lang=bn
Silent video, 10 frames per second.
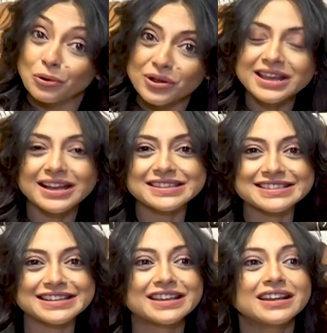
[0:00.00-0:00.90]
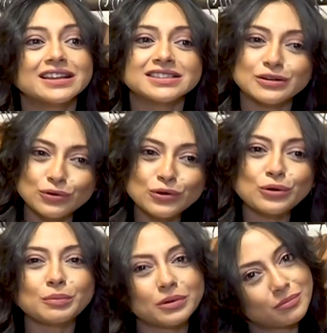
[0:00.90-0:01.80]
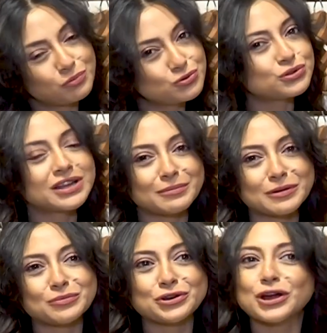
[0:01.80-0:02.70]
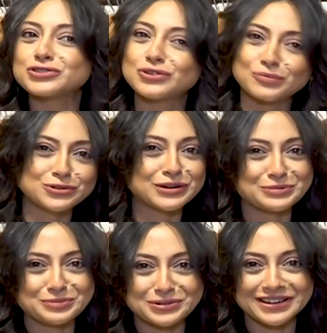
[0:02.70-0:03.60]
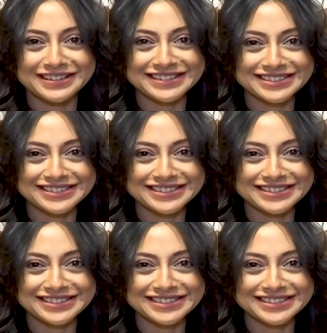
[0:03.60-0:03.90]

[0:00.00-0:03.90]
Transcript: বই আছে যেগুলো পুজোতে আমার মনে হয় চমৎকার উপহার